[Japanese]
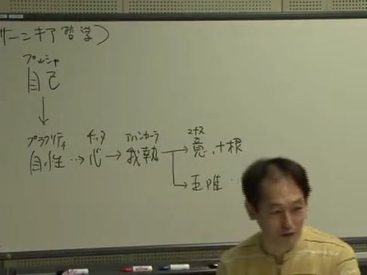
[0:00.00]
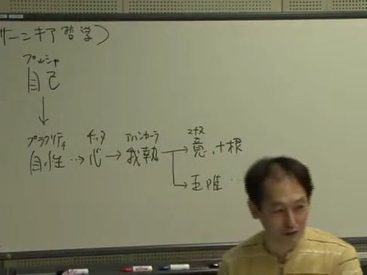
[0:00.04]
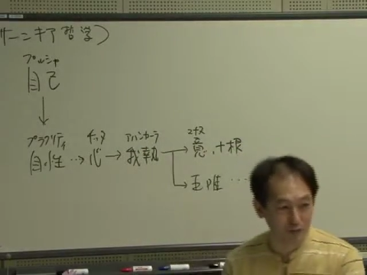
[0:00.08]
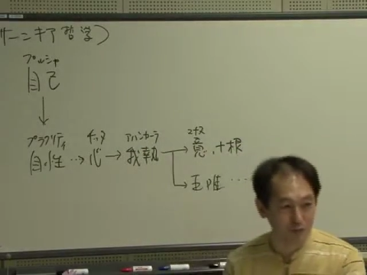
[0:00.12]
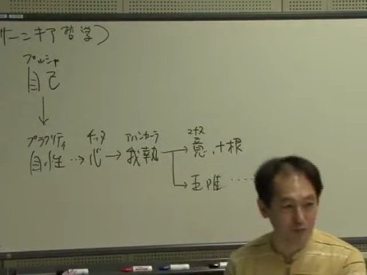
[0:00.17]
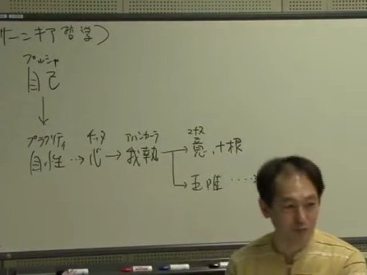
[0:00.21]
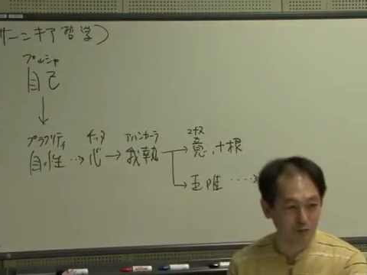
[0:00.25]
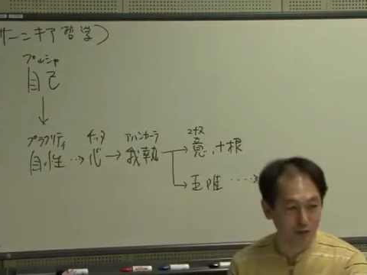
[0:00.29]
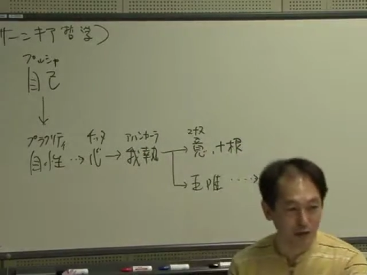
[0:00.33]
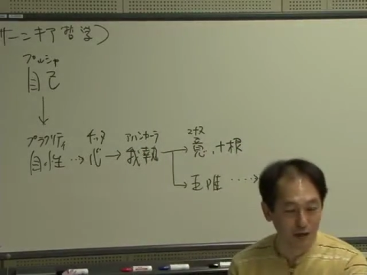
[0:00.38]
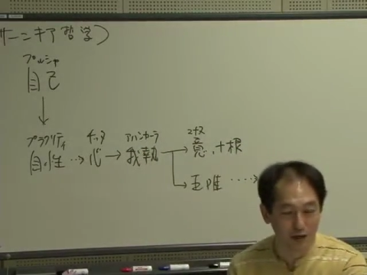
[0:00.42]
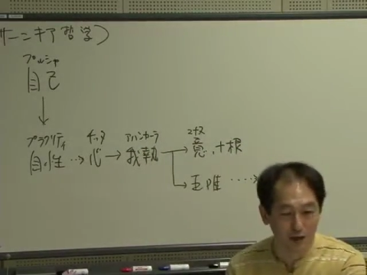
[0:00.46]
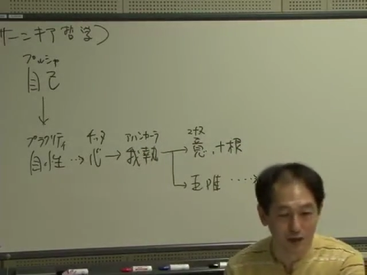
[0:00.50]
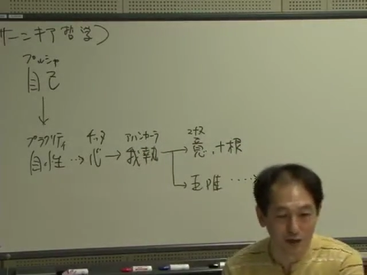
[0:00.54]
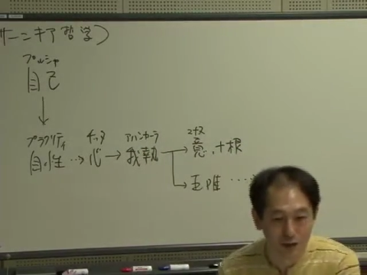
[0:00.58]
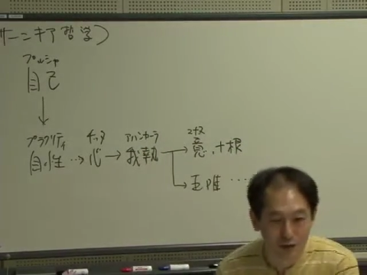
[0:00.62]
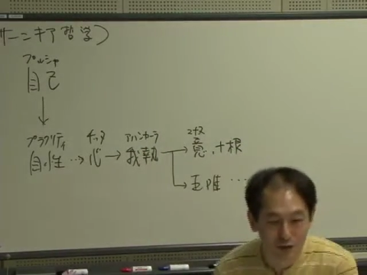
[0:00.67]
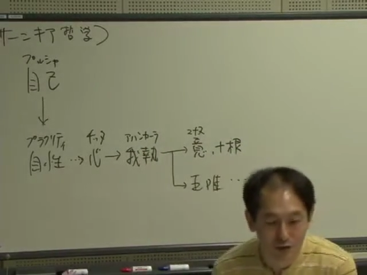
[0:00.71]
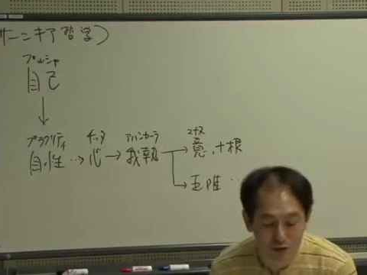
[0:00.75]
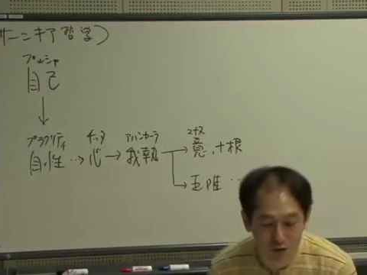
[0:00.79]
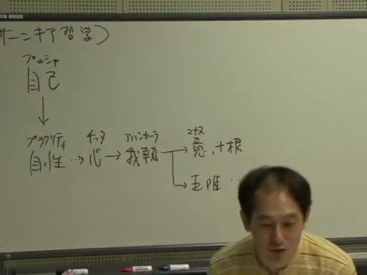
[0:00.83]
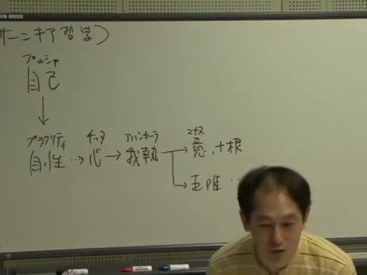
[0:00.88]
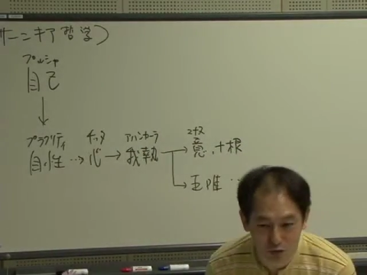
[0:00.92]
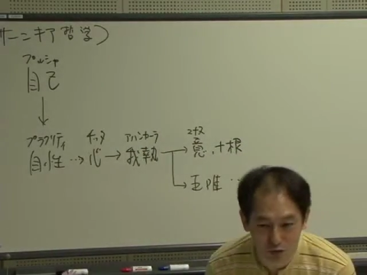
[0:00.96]
ていうのが、
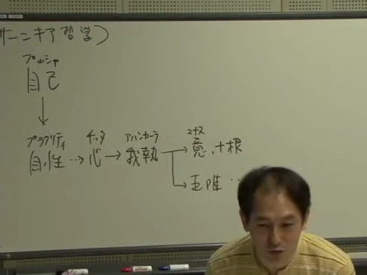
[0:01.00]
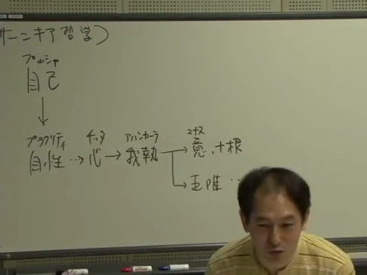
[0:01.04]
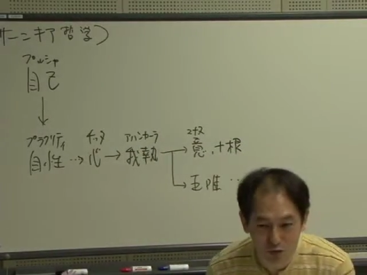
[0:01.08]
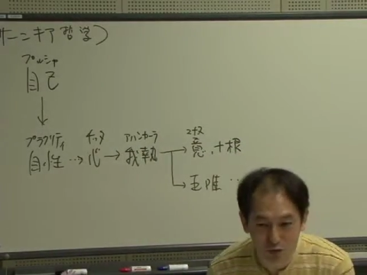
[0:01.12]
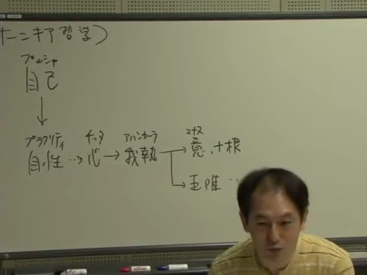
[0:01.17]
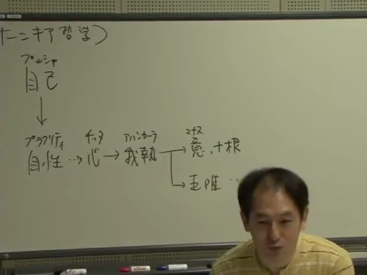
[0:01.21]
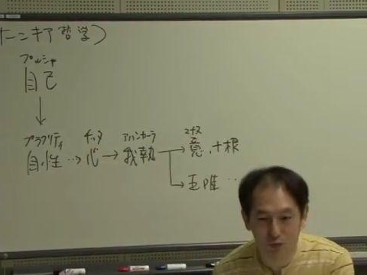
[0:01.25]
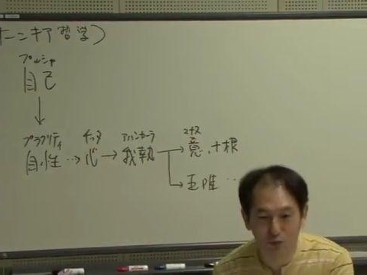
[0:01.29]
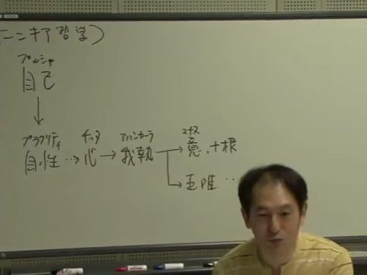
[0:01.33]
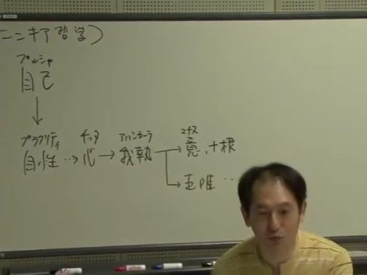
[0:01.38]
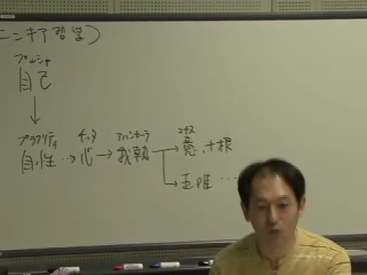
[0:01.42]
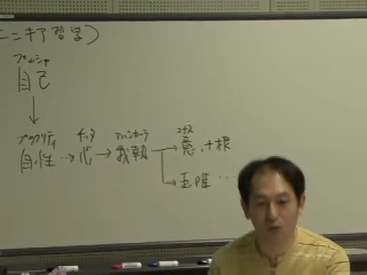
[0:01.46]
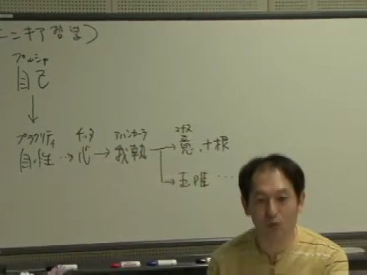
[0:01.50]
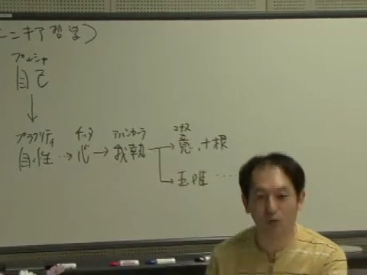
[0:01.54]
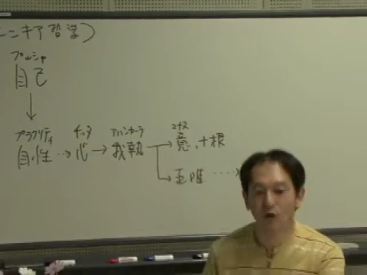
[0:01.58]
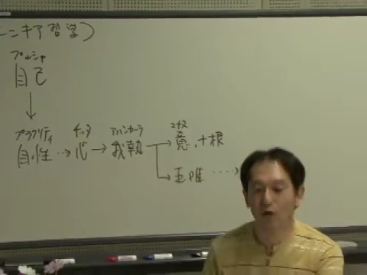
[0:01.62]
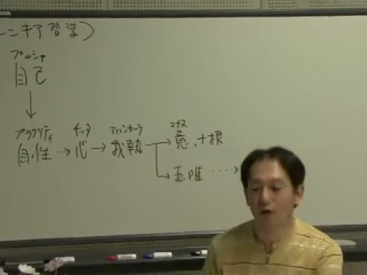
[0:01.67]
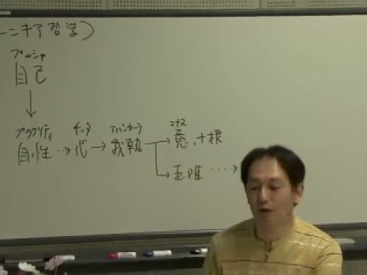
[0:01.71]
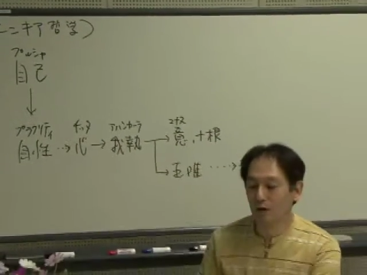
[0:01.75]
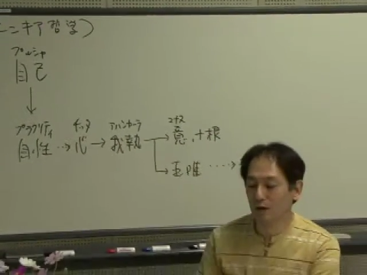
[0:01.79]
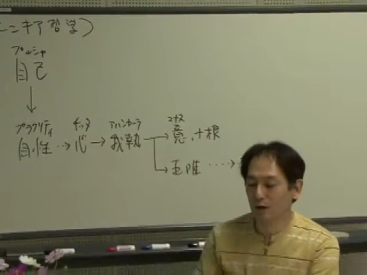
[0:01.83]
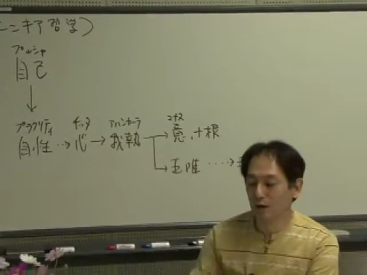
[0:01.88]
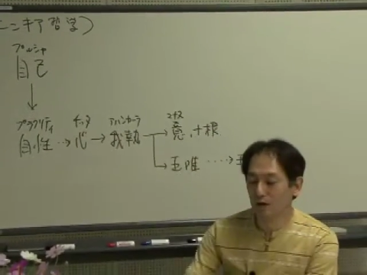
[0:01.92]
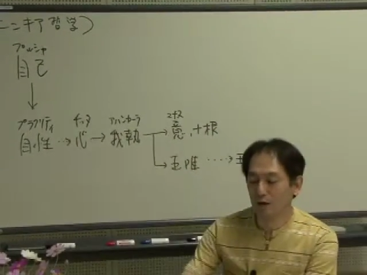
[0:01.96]
実を言うと
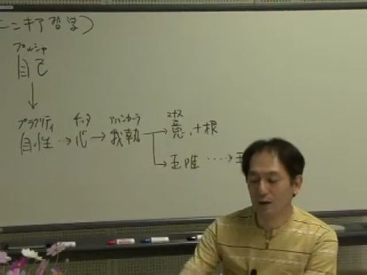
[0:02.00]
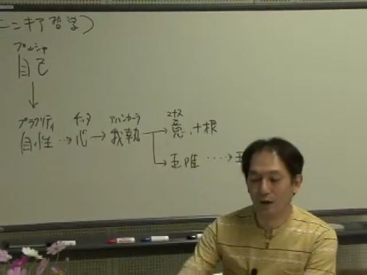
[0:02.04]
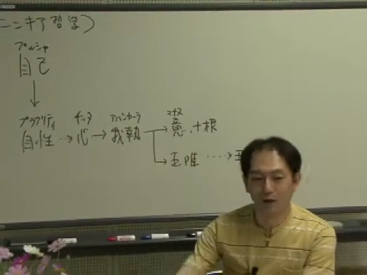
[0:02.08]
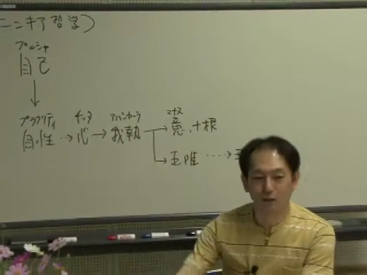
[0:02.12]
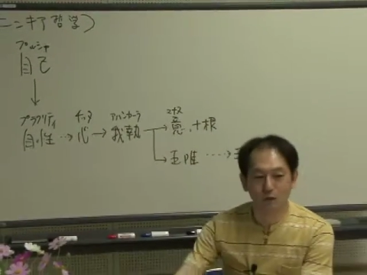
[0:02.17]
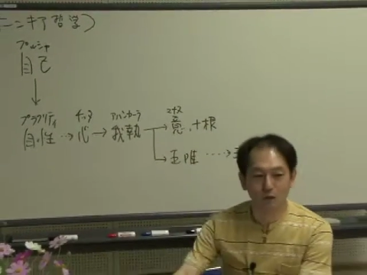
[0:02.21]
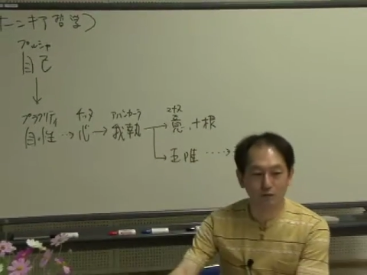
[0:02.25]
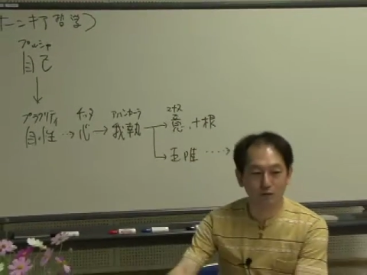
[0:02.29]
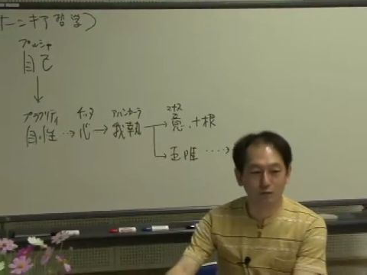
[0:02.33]
あの